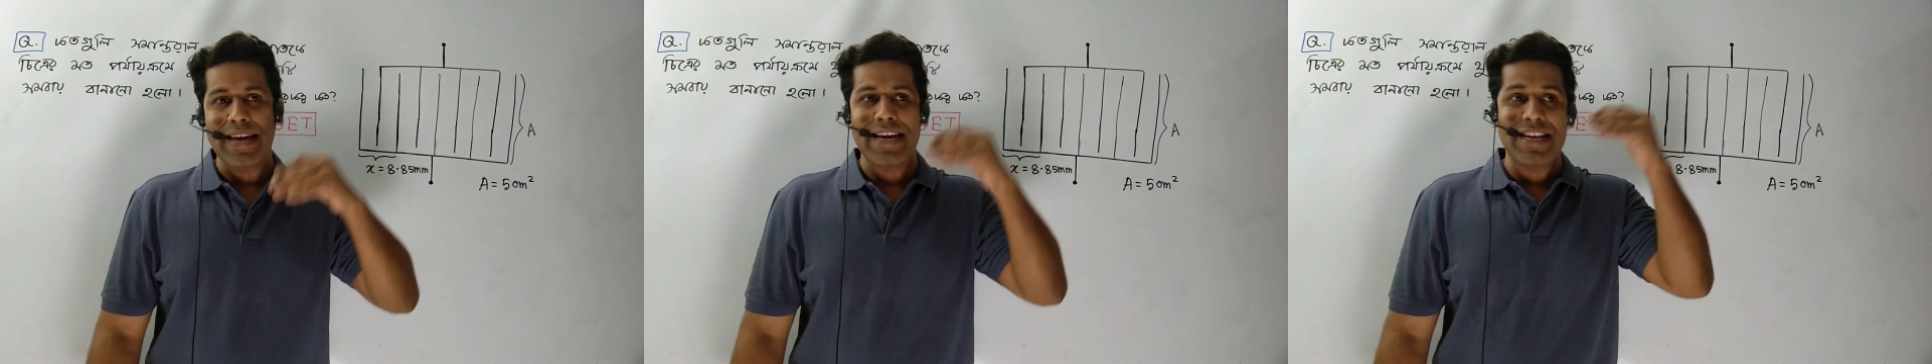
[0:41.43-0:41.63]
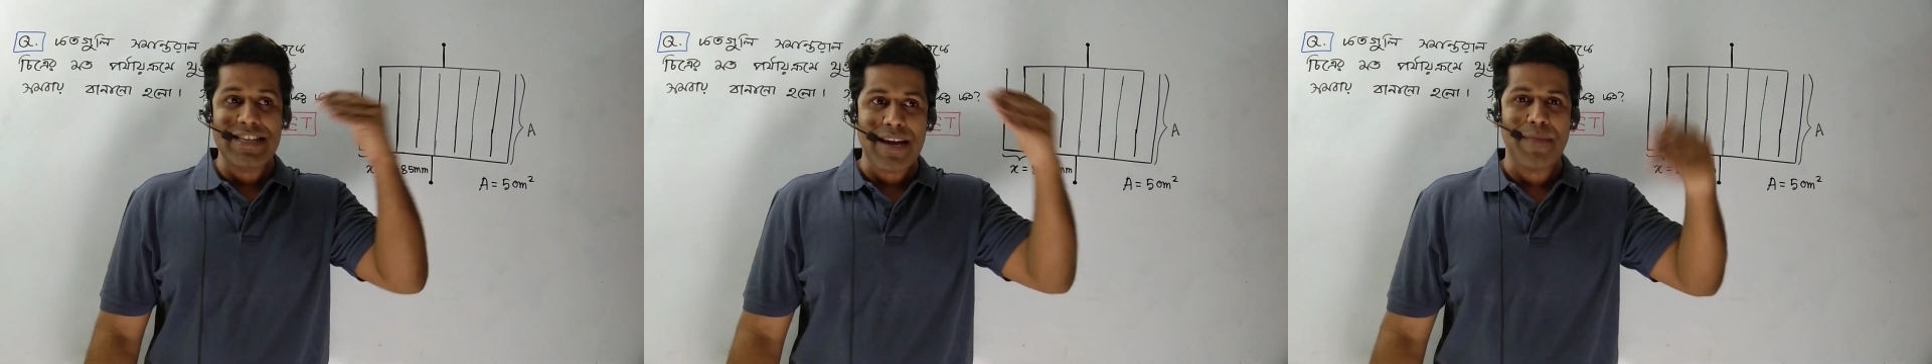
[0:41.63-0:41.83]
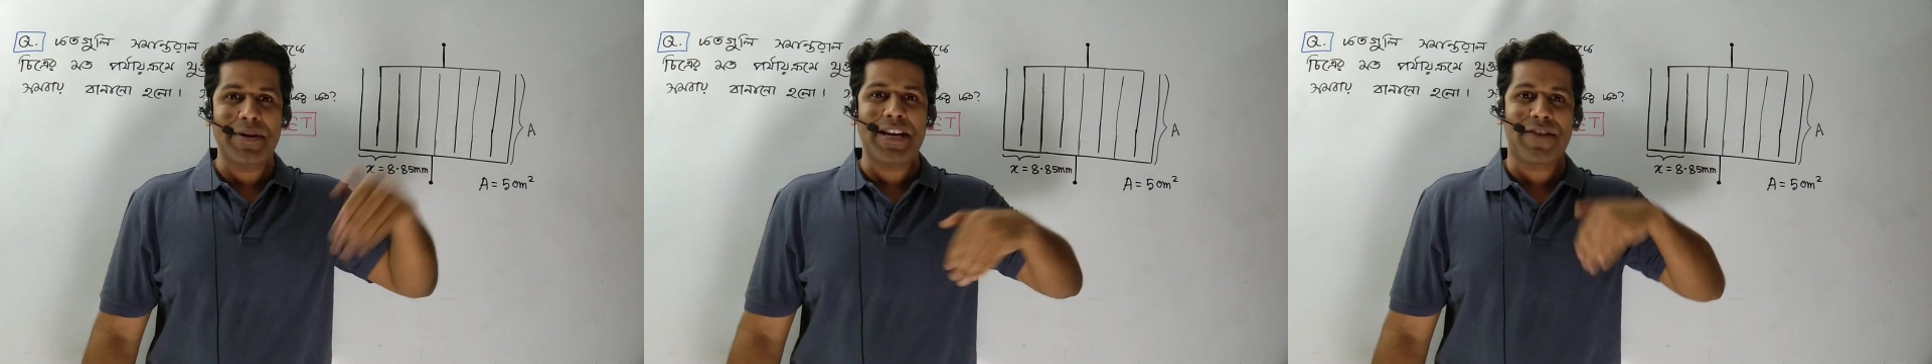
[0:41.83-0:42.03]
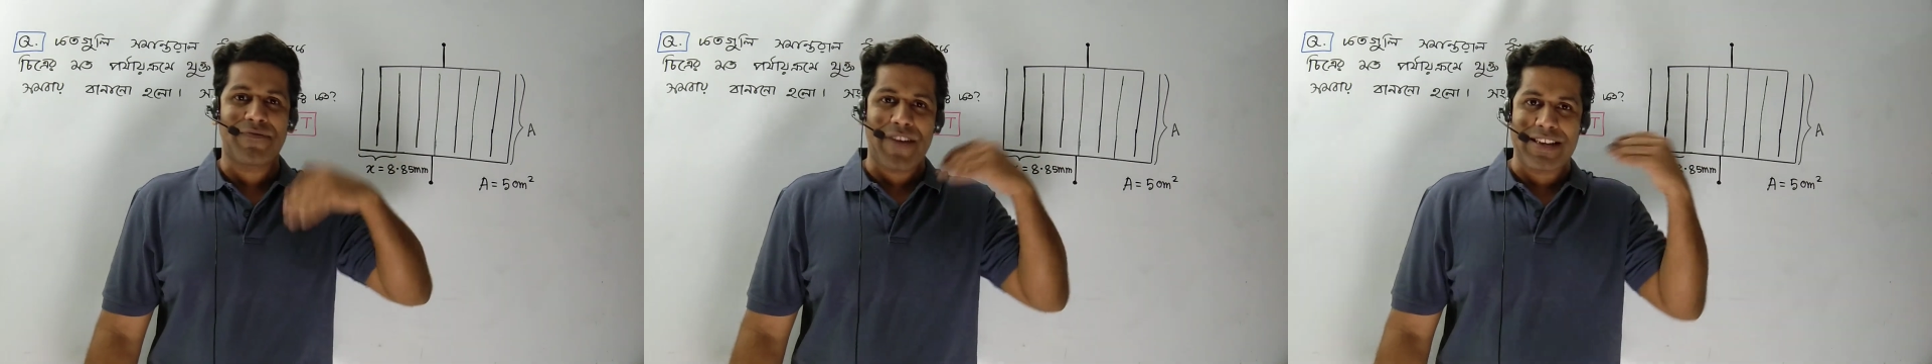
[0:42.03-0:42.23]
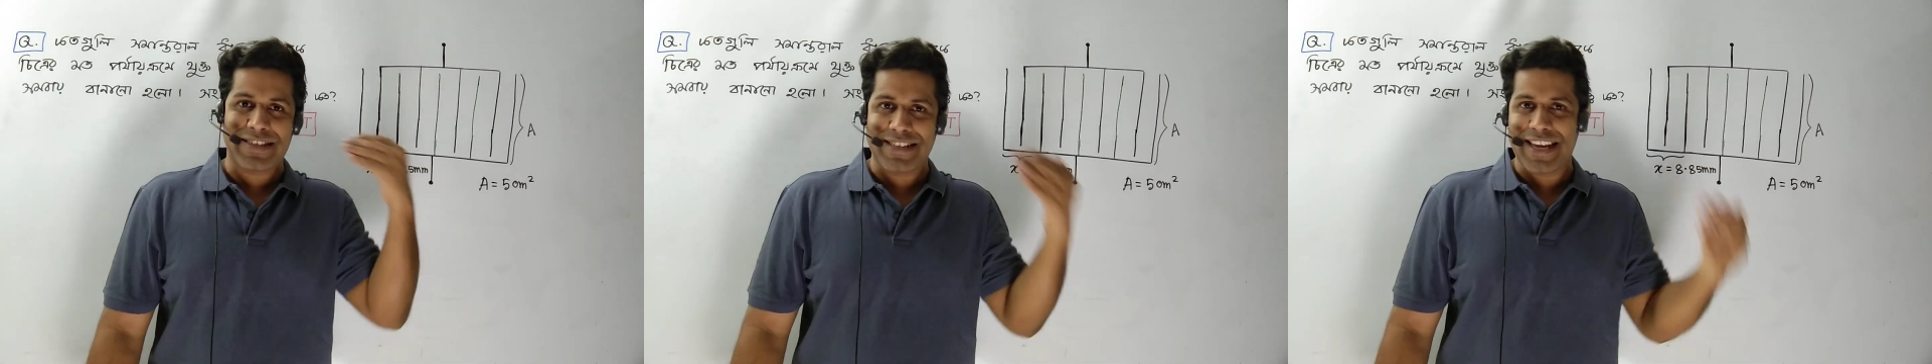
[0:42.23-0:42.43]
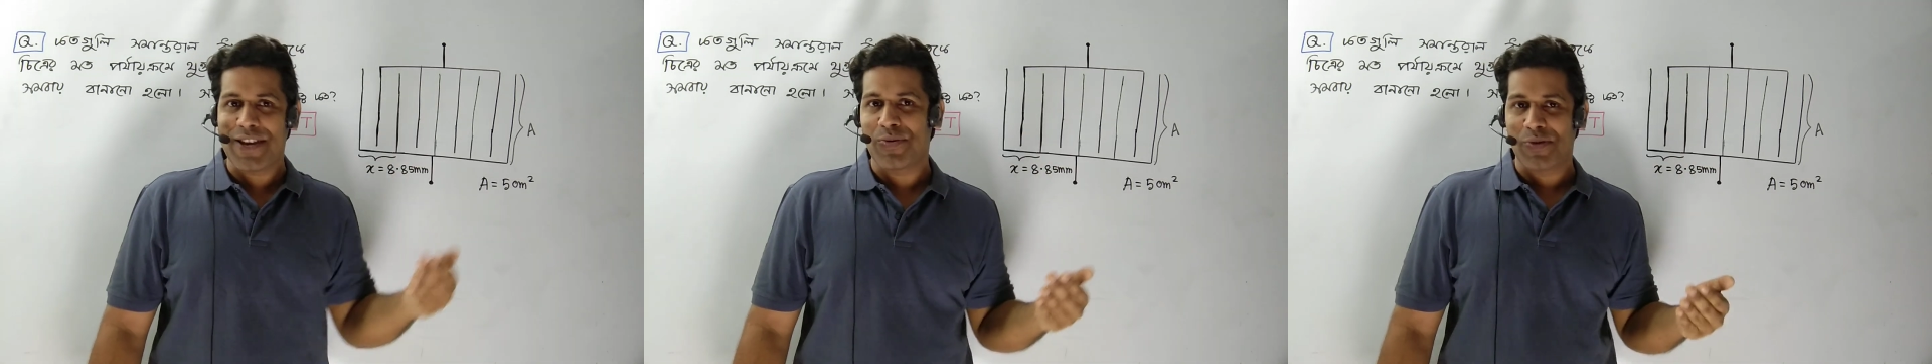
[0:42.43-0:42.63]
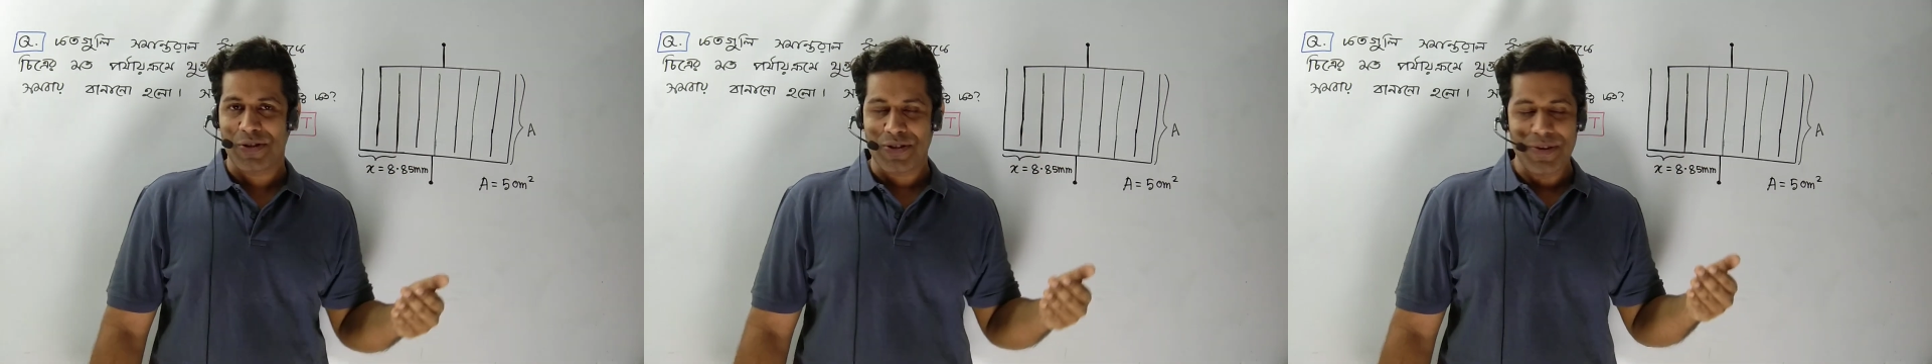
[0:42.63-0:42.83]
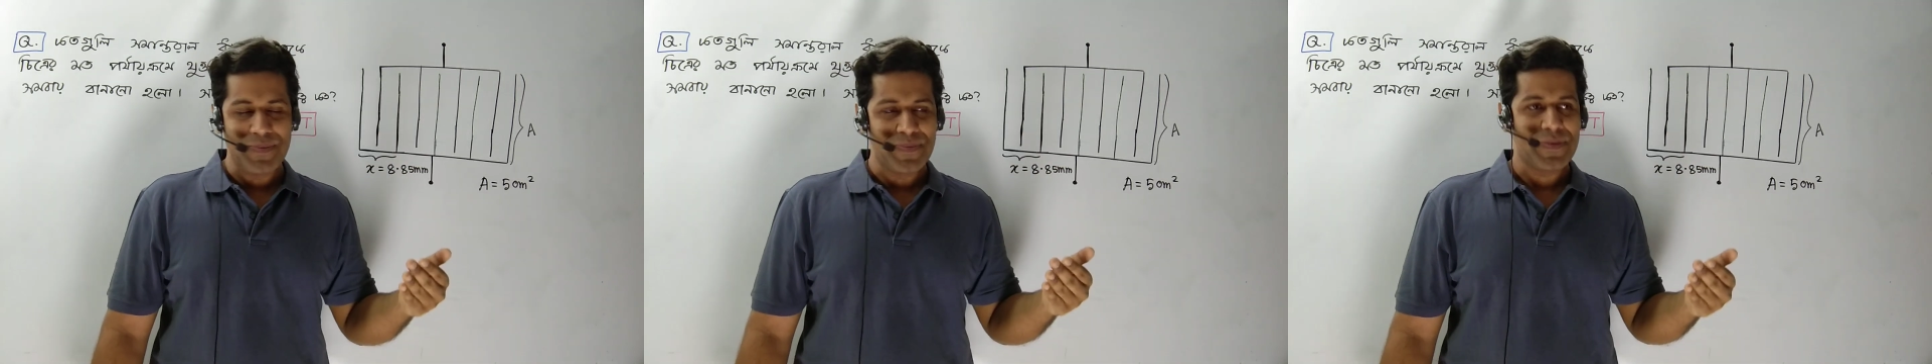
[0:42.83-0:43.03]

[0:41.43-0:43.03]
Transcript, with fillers: ইন্টারমিডিয়েট ফার্স্ট ইয়ারে উঠেছো